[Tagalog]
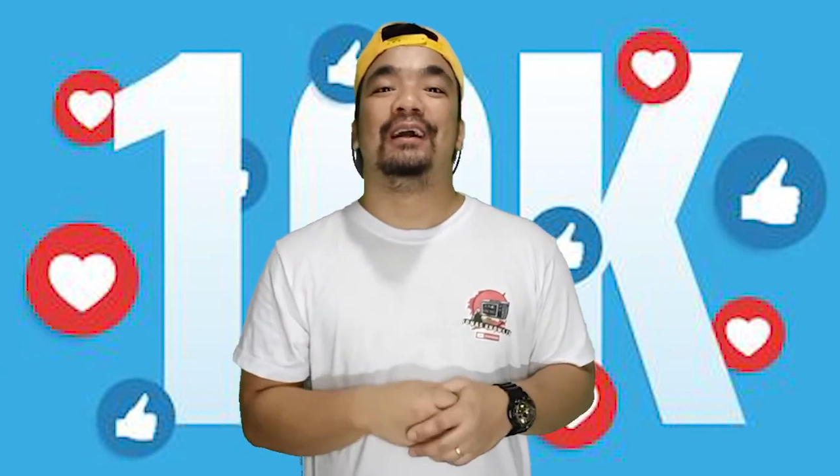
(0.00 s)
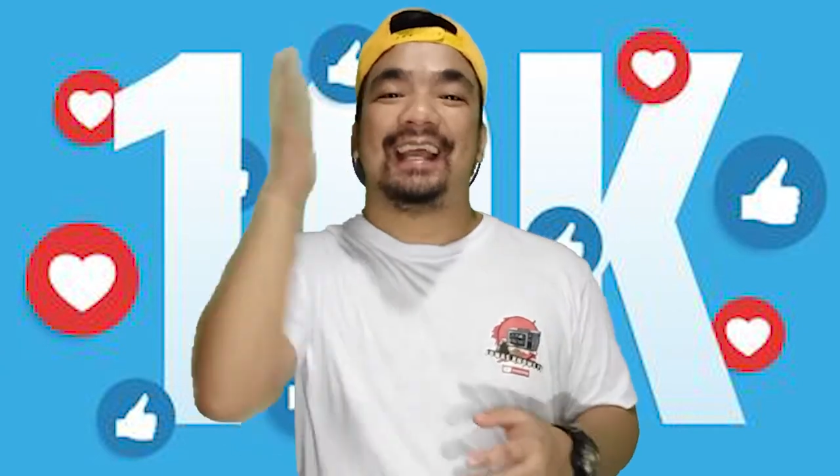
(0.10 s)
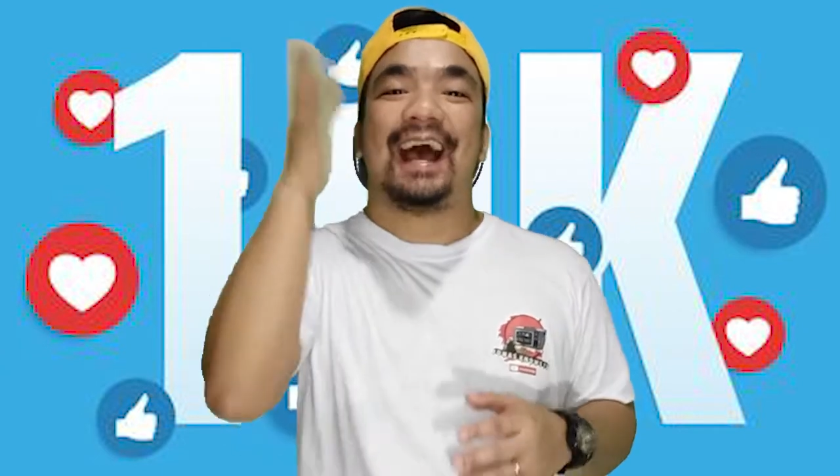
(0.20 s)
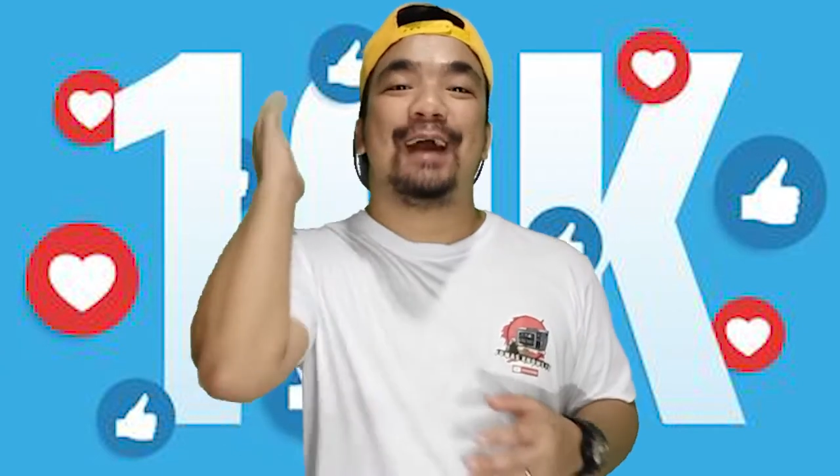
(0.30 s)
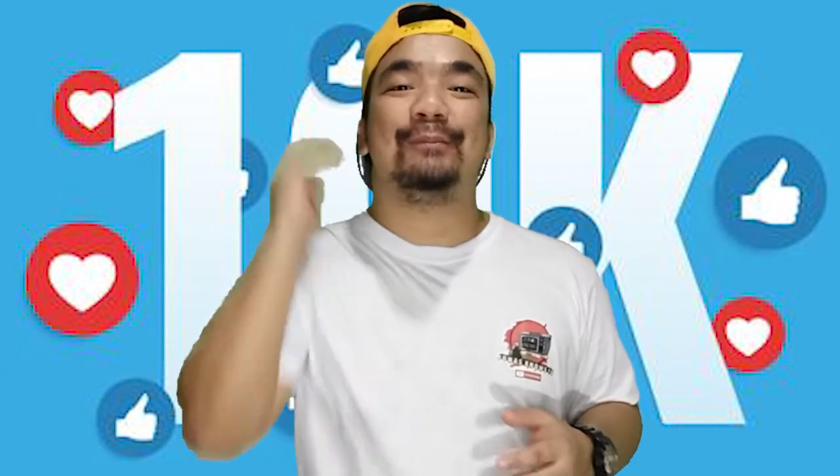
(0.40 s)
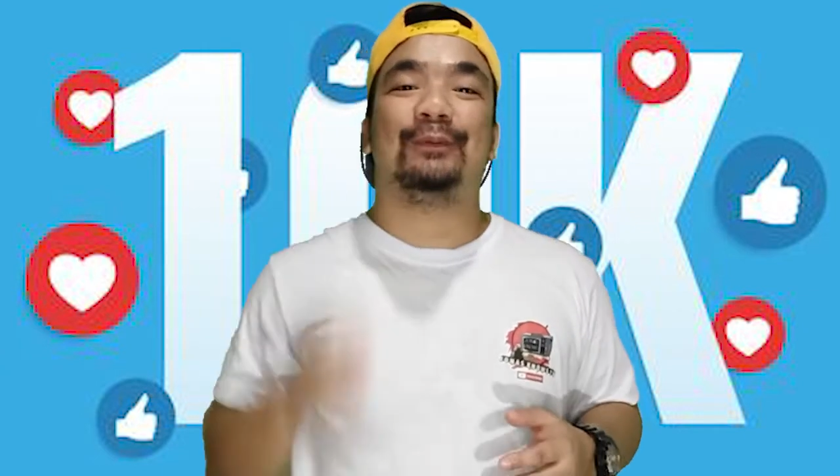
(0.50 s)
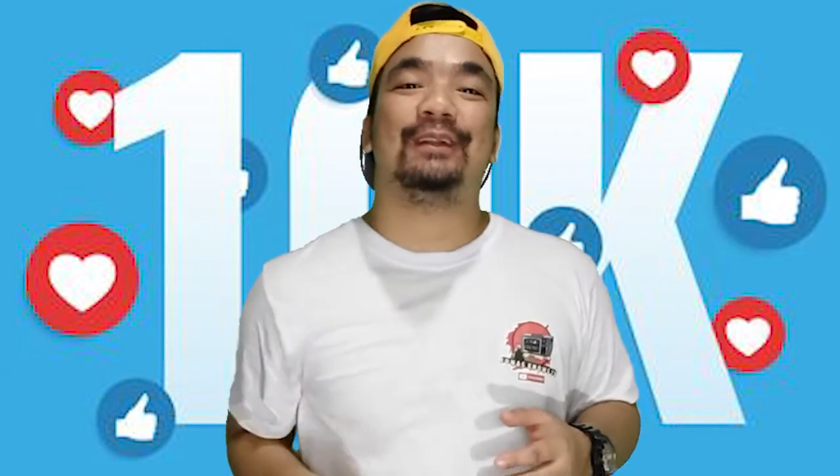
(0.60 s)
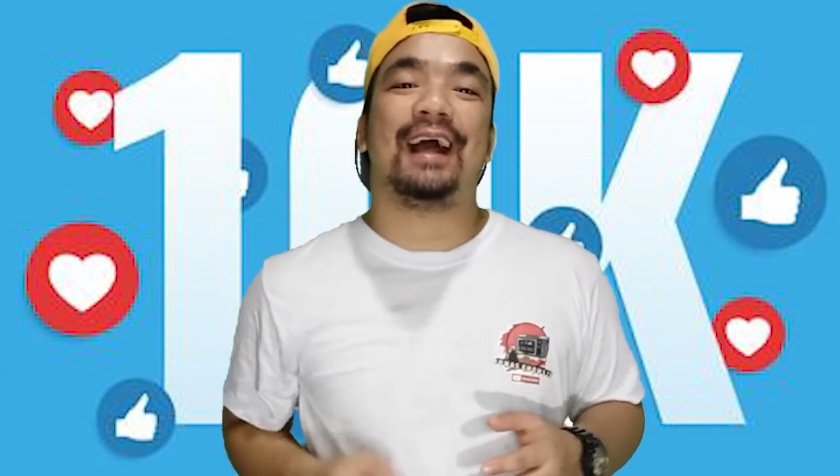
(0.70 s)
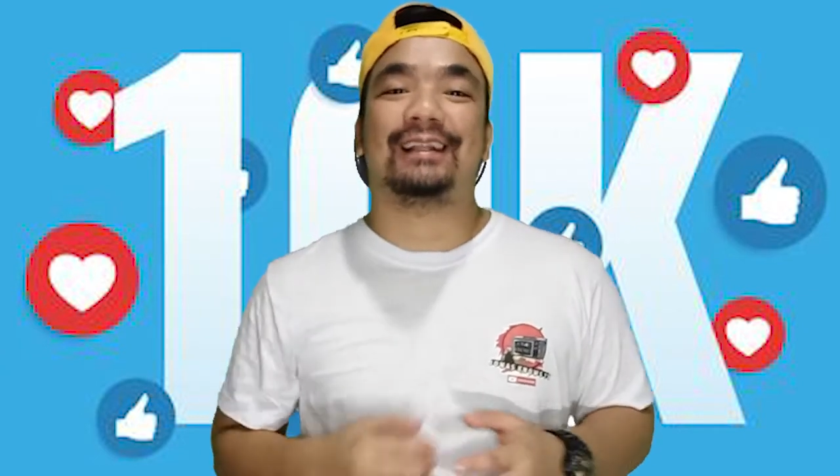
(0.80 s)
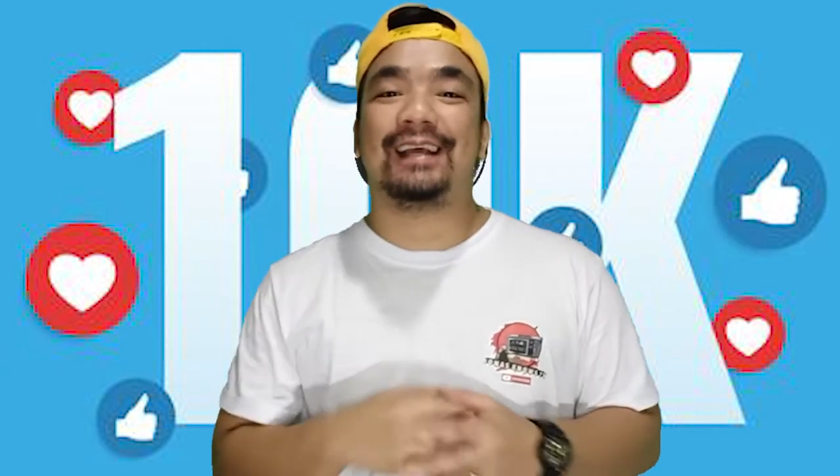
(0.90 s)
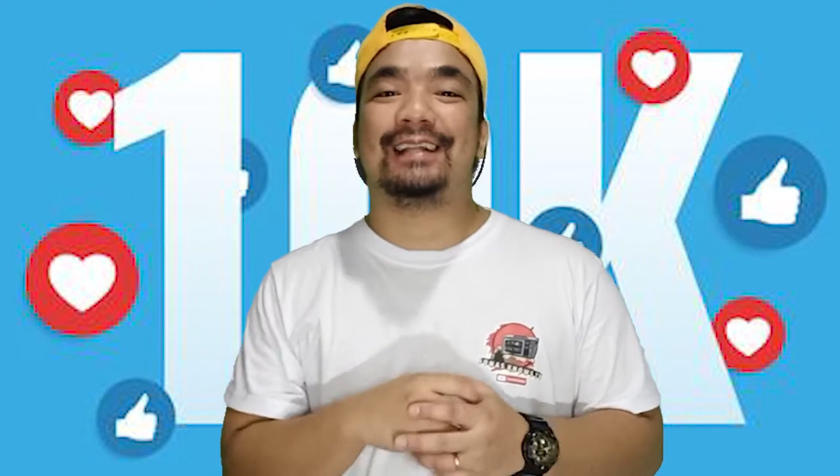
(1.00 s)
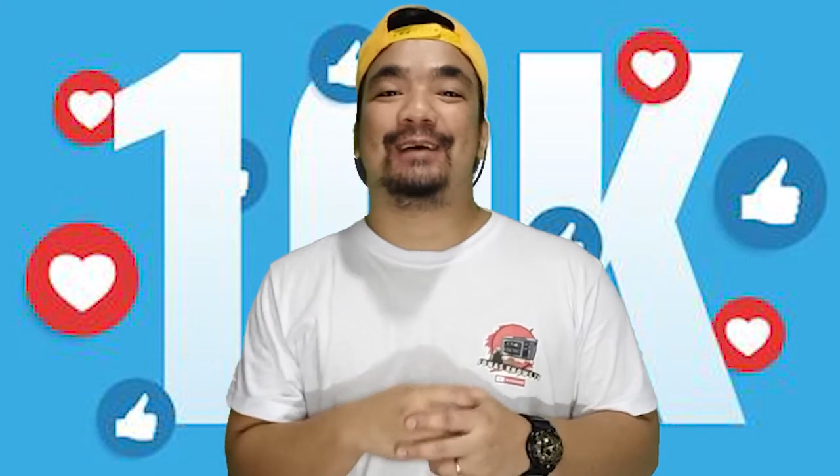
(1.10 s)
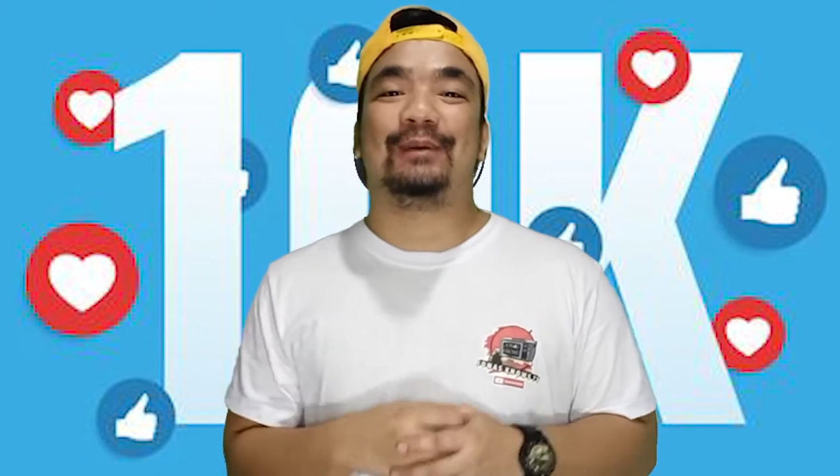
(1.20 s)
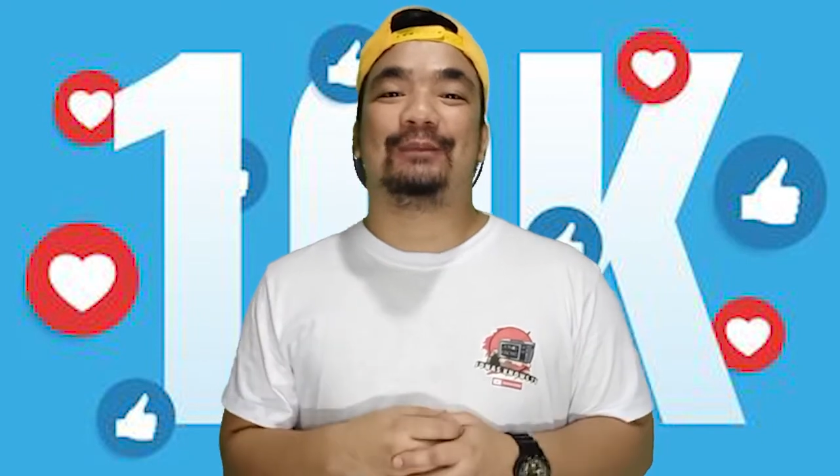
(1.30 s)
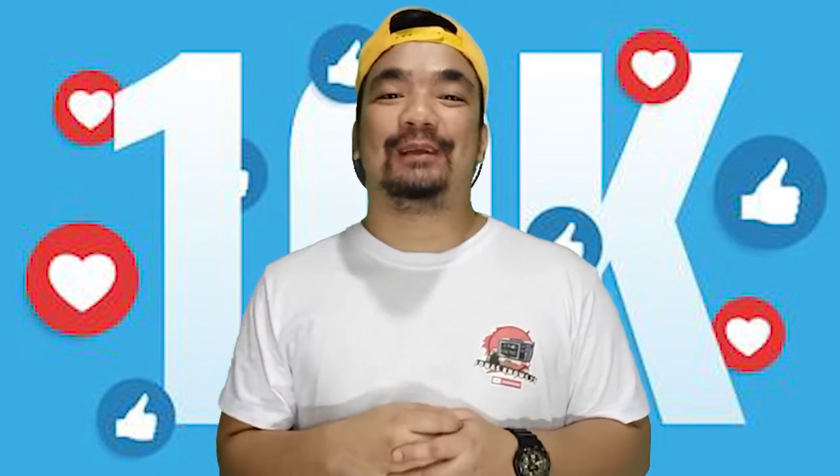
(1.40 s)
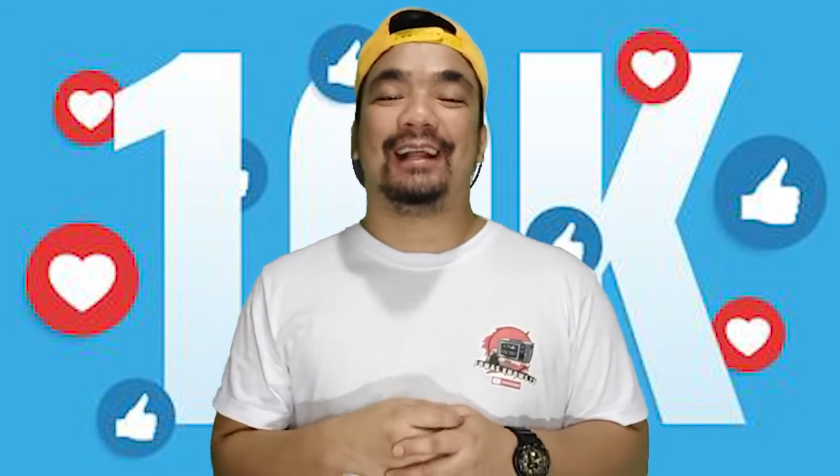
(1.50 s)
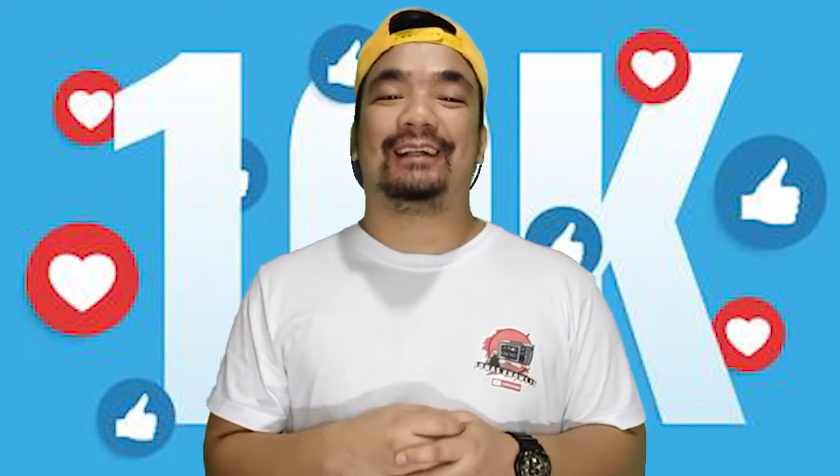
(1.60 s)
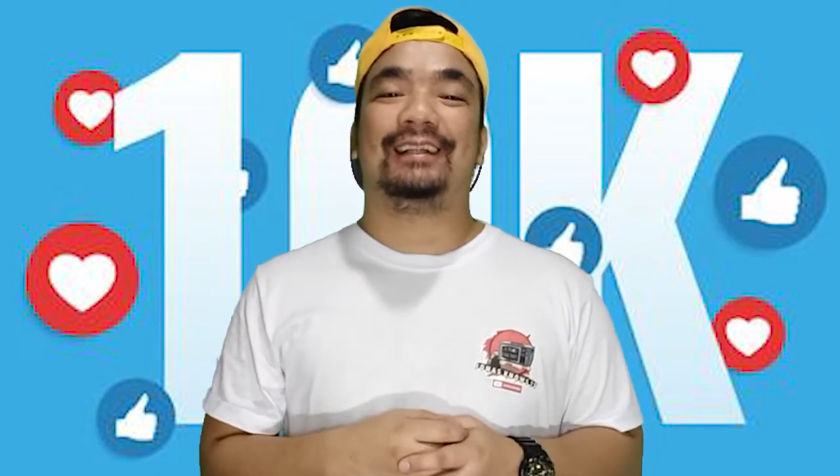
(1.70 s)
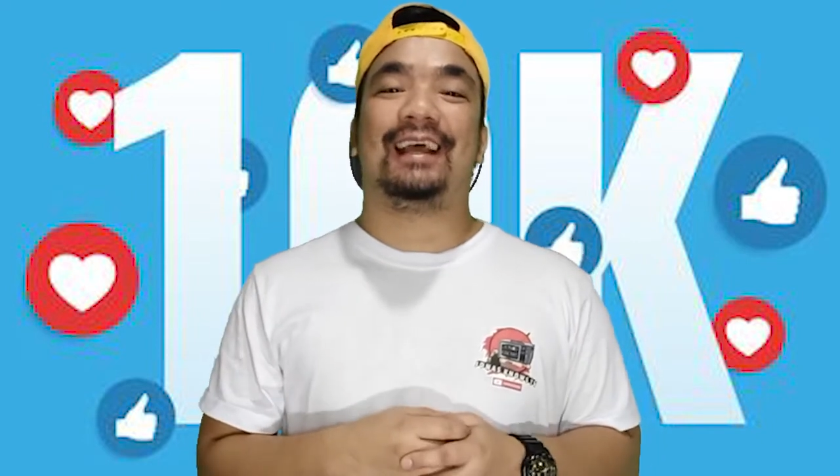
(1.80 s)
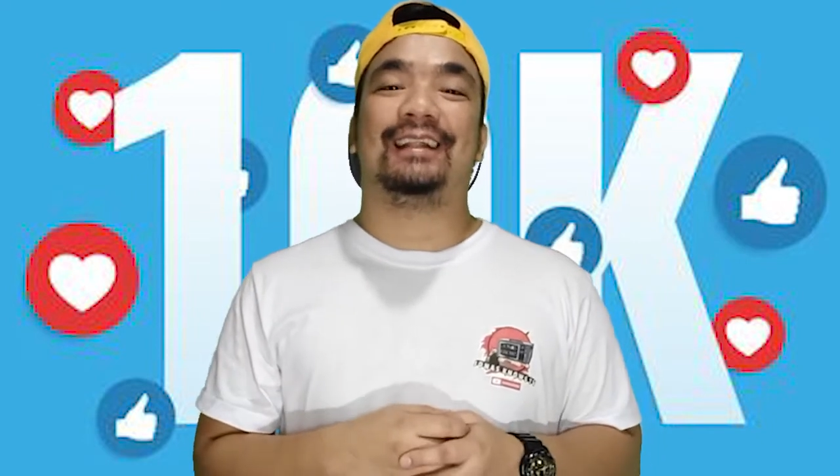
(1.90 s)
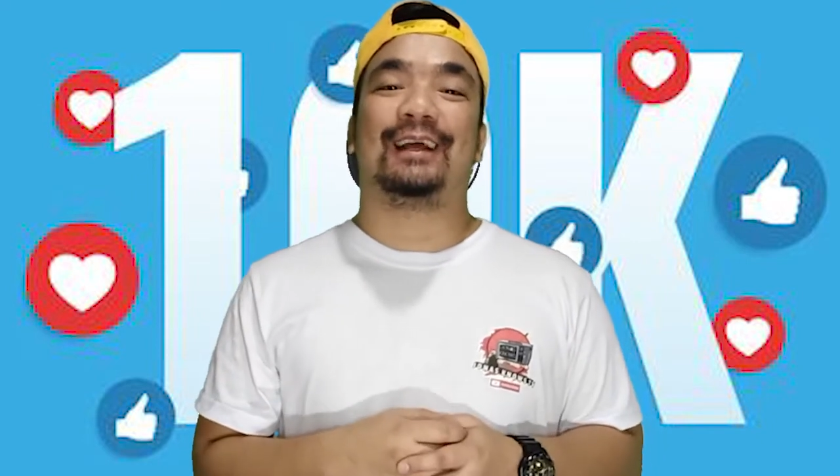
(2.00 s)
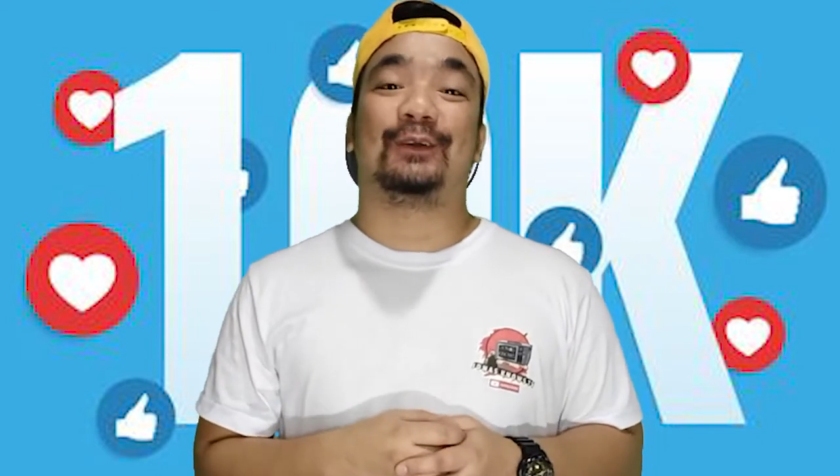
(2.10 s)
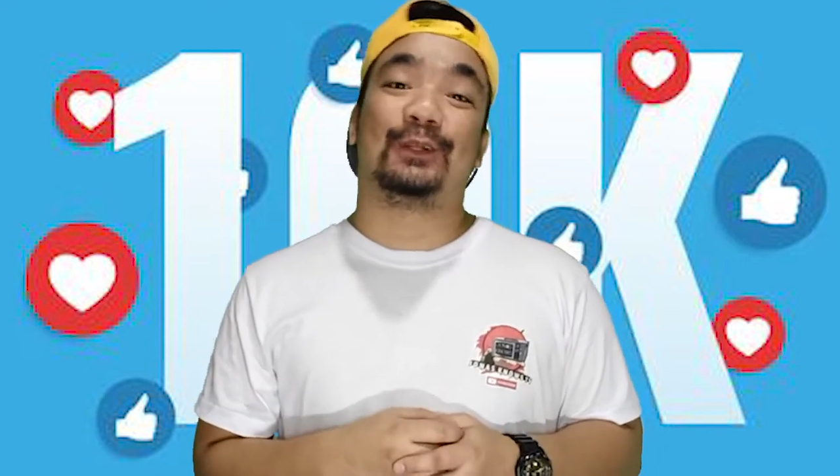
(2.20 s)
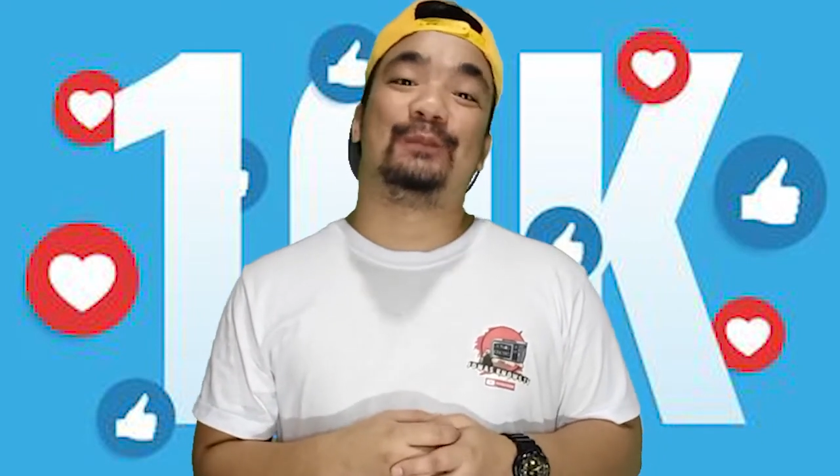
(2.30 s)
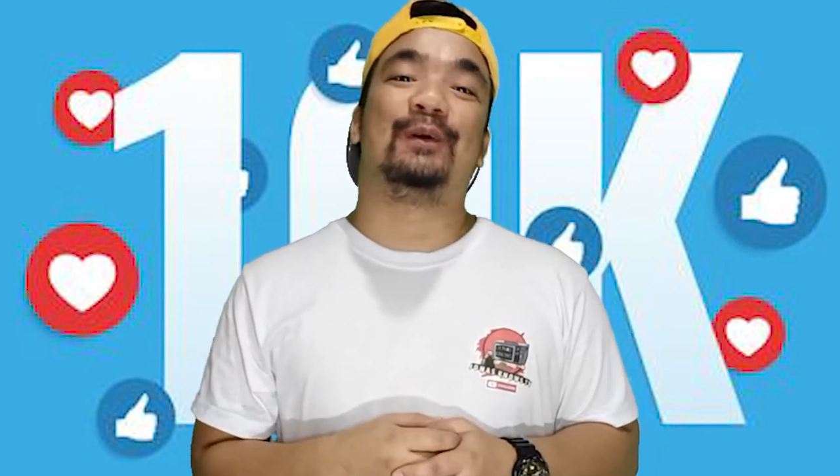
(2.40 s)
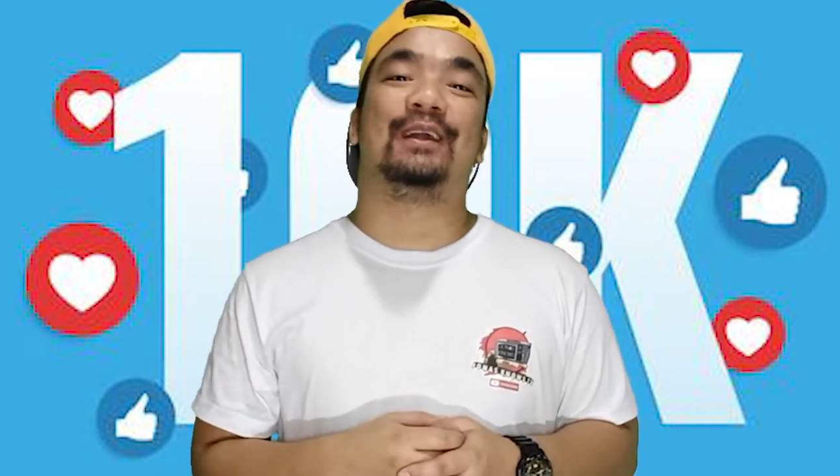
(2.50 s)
Hayaan po natin na magbilang din ng good